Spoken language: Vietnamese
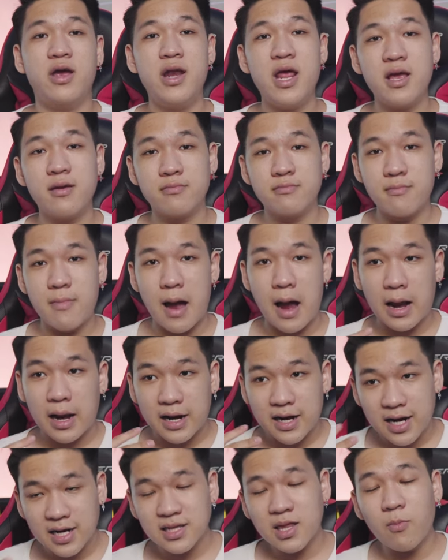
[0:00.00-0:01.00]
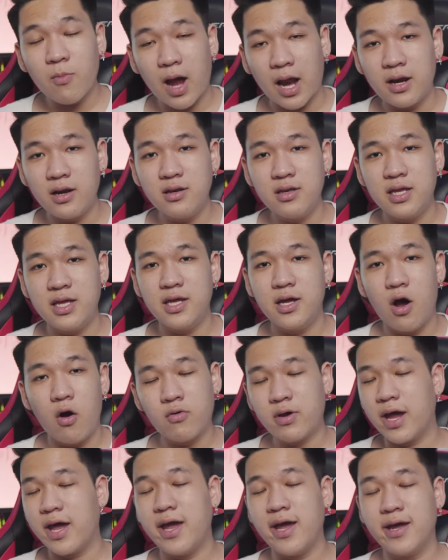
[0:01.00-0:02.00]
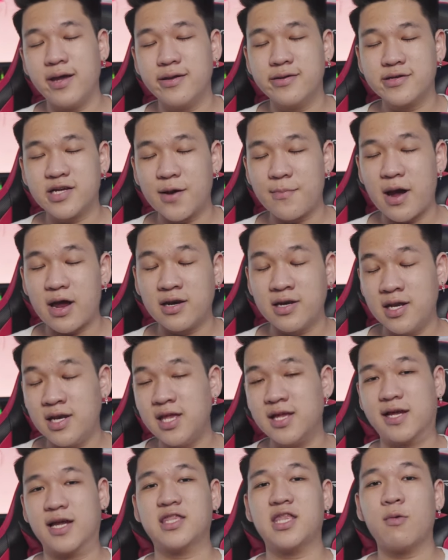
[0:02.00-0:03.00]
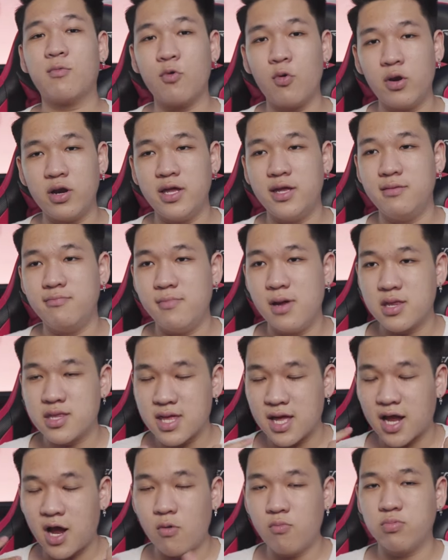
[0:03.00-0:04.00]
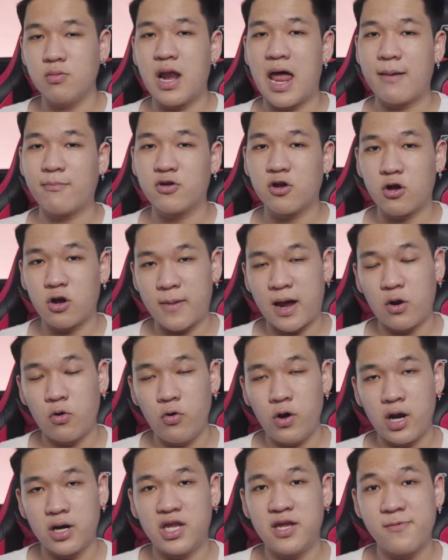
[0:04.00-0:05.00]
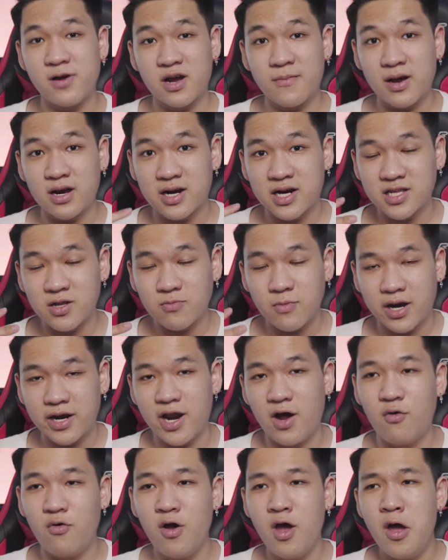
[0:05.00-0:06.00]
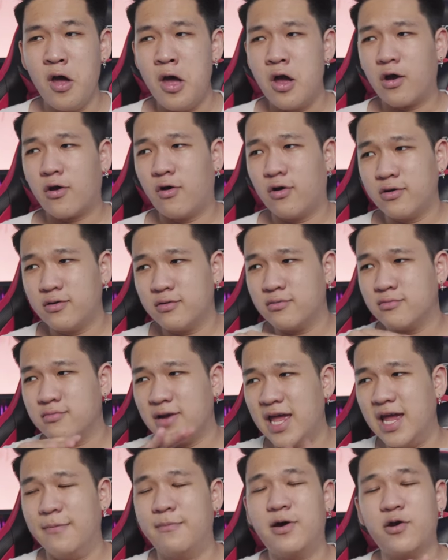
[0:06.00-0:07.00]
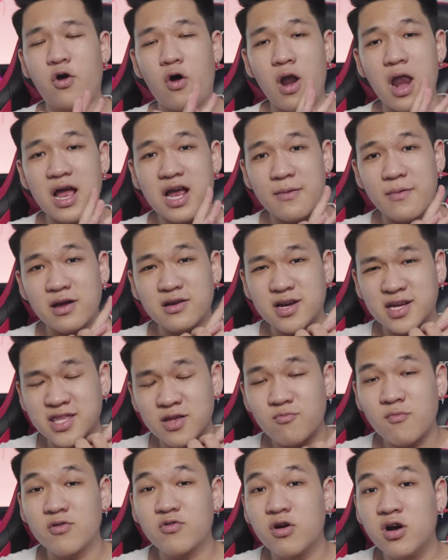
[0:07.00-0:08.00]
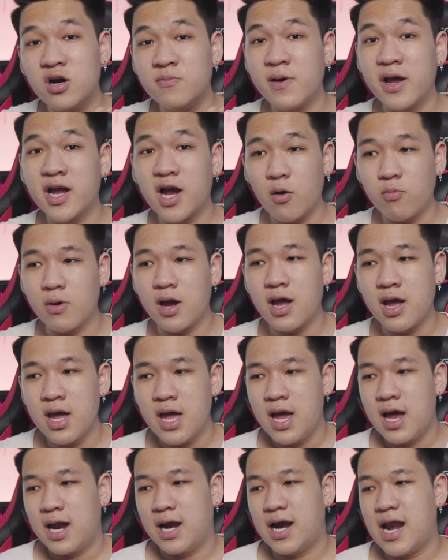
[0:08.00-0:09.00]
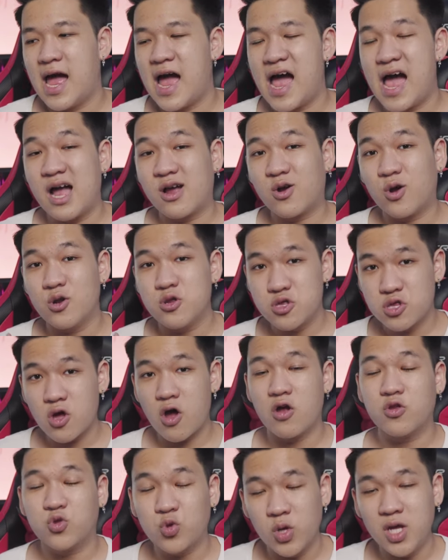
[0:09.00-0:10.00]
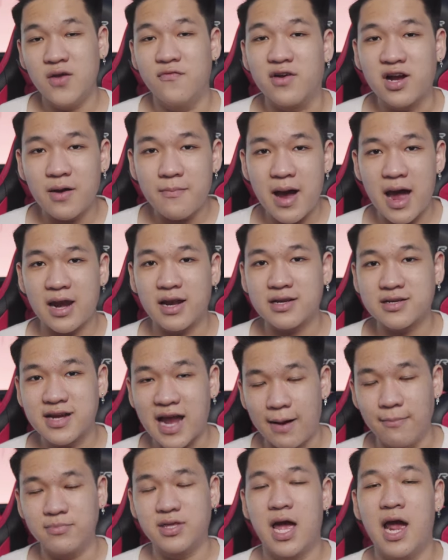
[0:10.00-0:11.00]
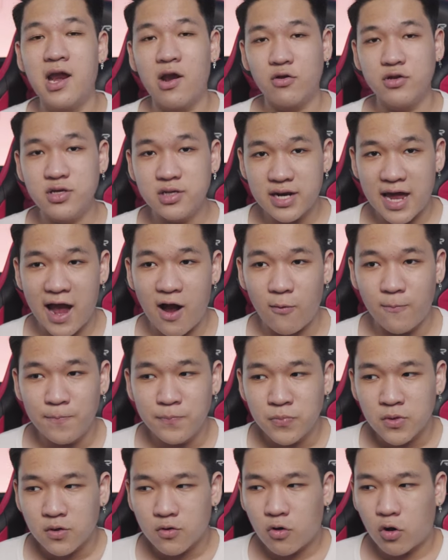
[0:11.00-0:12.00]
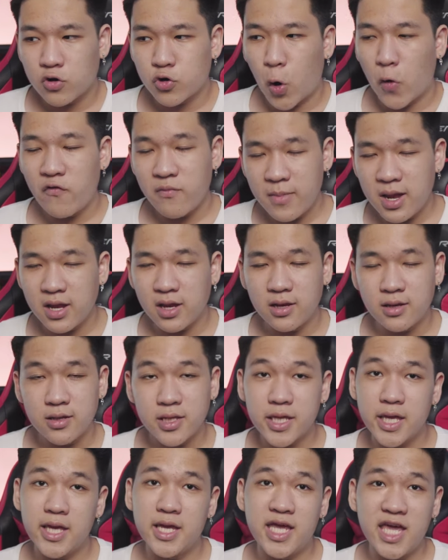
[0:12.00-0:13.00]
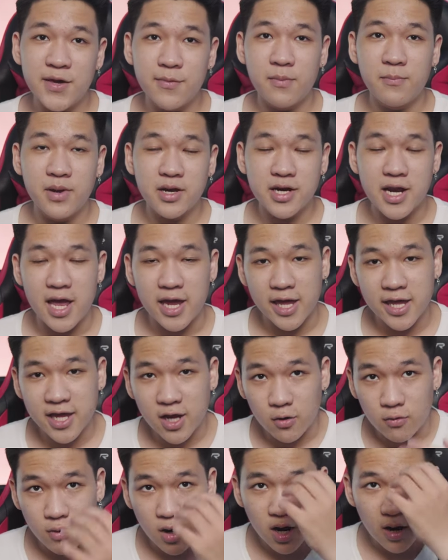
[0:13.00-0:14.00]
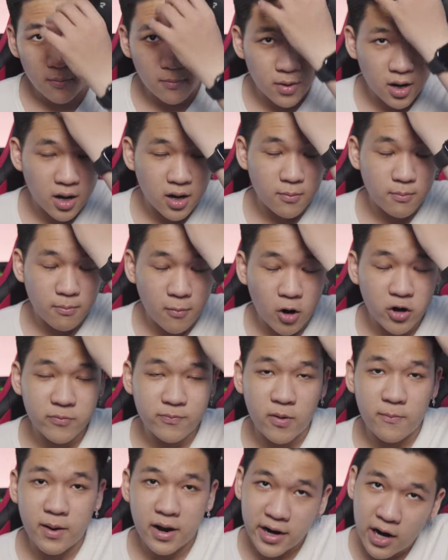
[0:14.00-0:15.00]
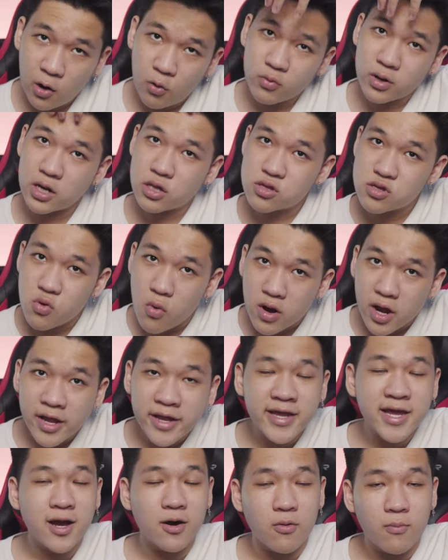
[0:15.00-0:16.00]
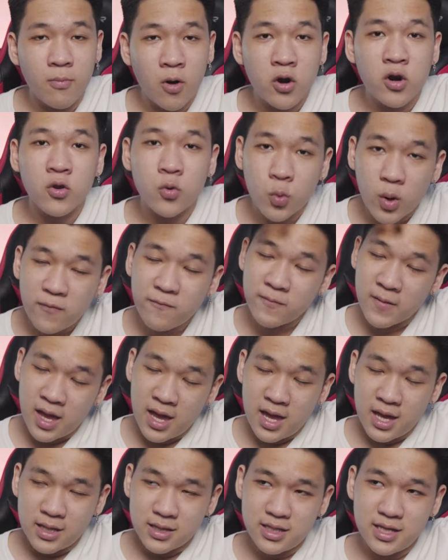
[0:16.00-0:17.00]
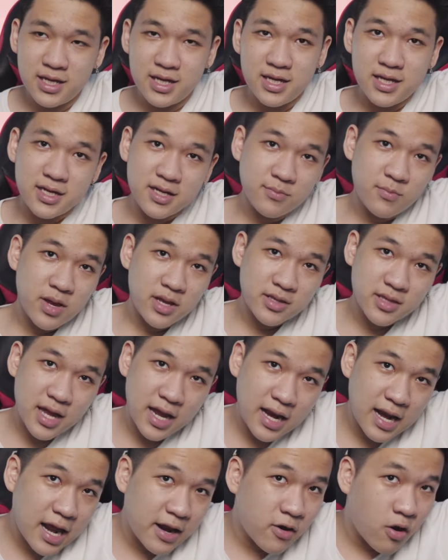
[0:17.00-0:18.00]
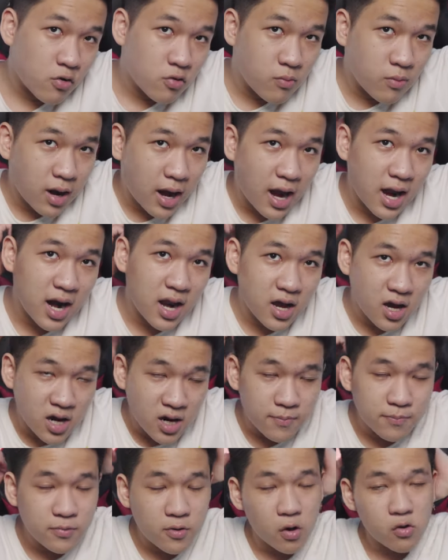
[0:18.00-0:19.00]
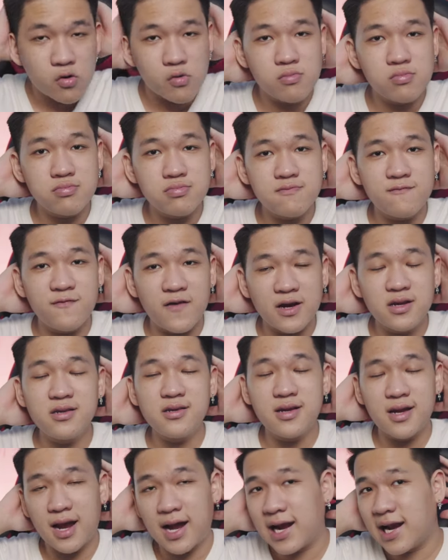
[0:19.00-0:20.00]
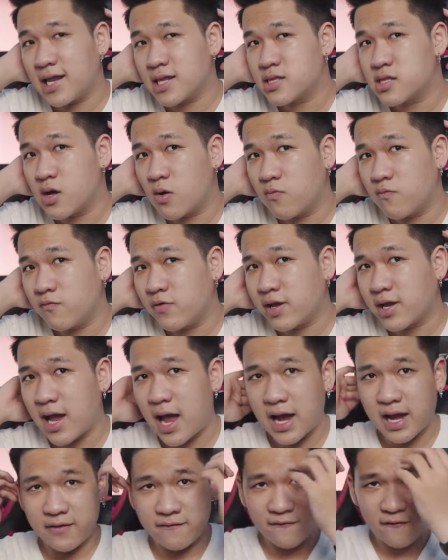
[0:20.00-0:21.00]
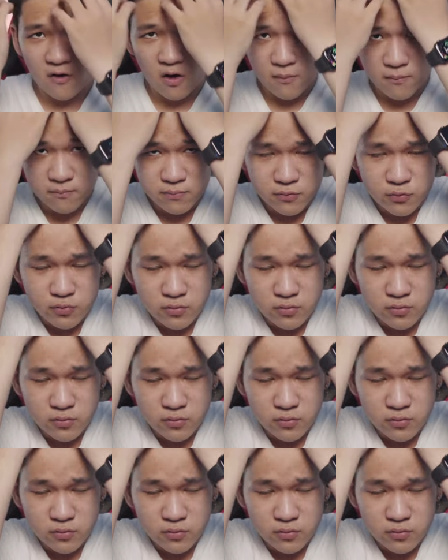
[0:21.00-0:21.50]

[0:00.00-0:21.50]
ý định mà cắt tóc ngắn thì ok các bạn nên đi cắt tóc luôn đi mình sẽ không làm cho các bạn hối hận khi mà các bạn cắt tóc ngắn đâu còn để mà nói là các bạn cắt tóc ngắn có hợp hay không á là còn do tùy vào các bạn cảm thấy nó như nào còn đối với mình thì khi mà mình để cái kiểu uh, ờ, model pompadour này xuống cái kiểu model quiff thì mình thấy là nó cũng khá là hợp nó cũng vẫn khá là giống với cả cái form uh,